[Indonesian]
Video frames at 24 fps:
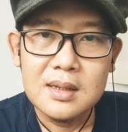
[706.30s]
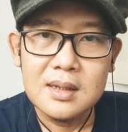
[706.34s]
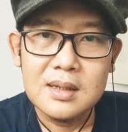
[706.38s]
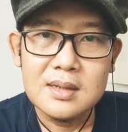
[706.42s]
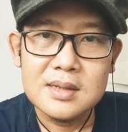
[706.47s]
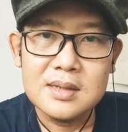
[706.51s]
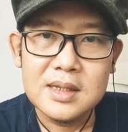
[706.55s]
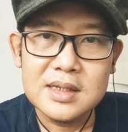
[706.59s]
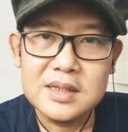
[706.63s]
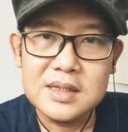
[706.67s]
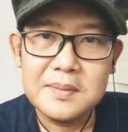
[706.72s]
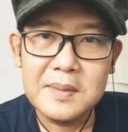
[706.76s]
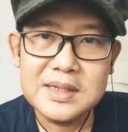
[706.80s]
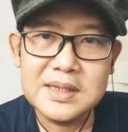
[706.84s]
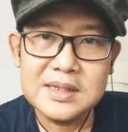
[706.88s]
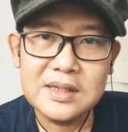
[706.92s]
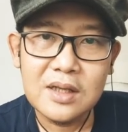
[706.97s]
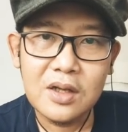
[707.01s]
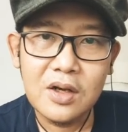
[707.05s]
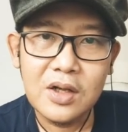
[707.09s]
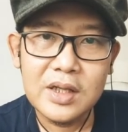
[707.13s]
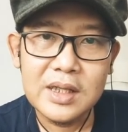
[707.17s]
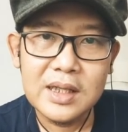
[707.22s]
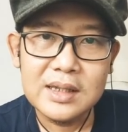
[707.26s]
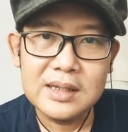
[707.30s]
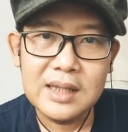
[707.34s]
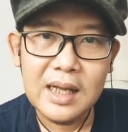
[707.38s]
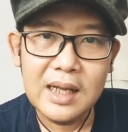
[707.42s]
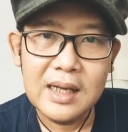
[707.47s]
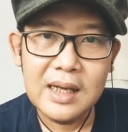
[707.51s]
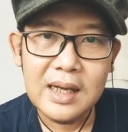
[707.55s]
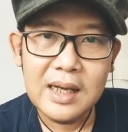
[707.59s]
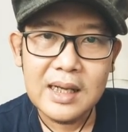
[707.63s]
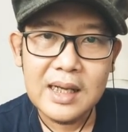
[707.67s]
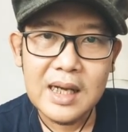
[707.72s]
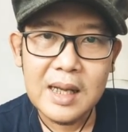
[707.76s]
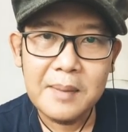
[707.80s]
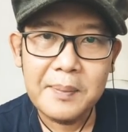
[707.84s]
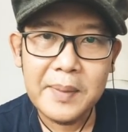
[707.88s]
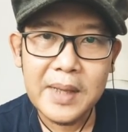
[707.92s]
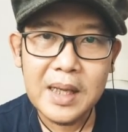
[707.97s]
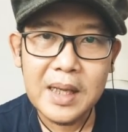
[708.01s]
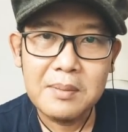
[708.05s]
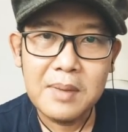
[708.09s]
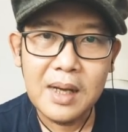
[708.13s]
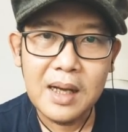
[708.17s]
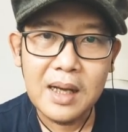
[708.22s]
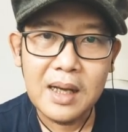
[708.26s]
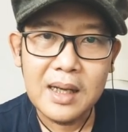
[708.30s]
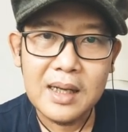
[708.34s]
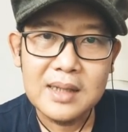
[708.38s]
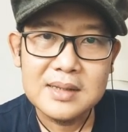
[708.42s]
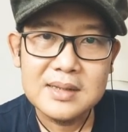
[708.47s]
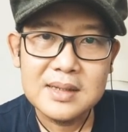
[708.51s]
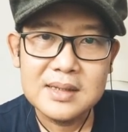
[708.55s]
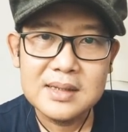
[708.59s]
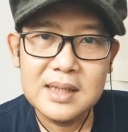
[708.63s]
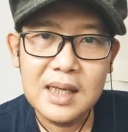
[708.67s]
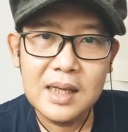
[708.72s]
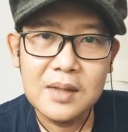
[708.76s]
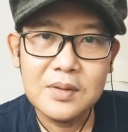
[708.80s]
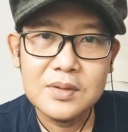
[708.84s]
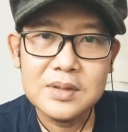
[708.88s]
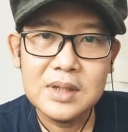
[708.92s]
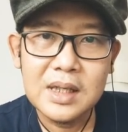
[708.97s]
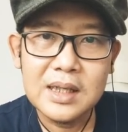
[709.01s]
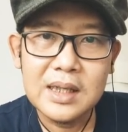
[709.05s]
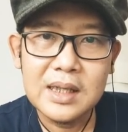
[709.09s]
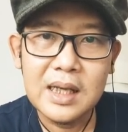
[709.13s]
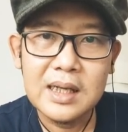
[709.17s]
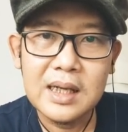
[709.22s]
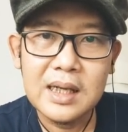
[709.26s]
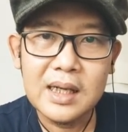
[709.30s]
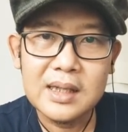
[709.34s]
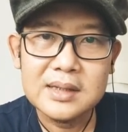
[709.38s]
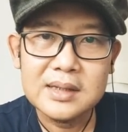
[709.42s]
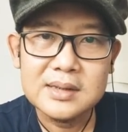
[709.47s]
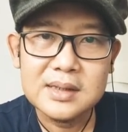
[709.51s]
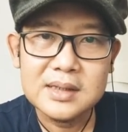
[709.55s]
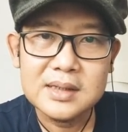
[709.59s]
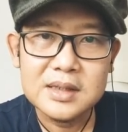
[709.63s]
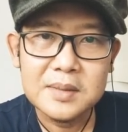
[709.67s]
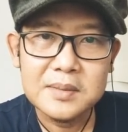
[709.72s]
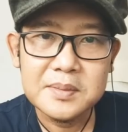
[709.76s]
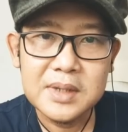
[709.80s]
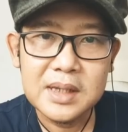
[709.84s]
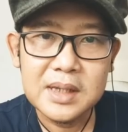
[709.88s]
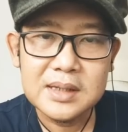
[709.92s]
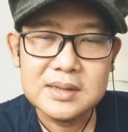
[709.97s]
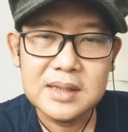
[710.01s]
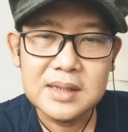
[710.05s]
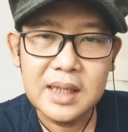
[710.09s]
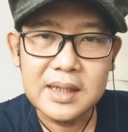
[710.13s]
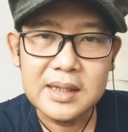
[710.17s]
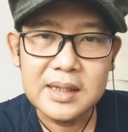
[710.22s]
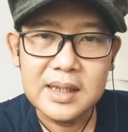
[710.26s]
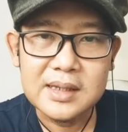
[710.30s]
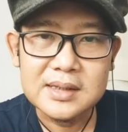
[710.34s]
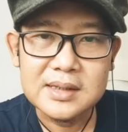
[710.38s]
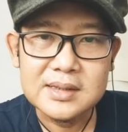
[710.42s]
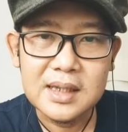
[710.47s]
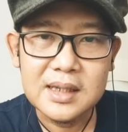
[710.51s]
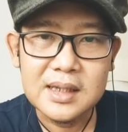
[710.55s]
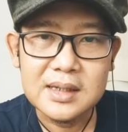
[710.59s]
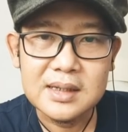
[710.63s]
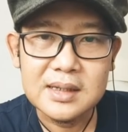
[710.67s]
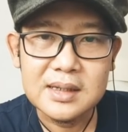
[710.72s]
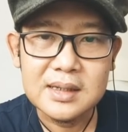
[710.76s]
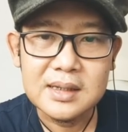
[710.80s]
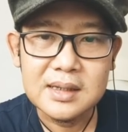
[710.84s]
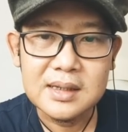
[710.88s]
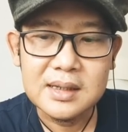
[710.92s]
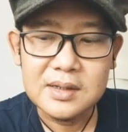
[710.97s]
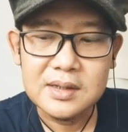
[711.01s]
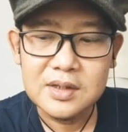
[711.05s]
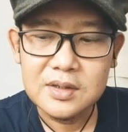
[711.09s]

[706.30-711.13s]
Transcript: Saya cemas kalau ingat anak kenapa ya bang? Karena saya jauh dari anak istri semenjak sakit anxiety.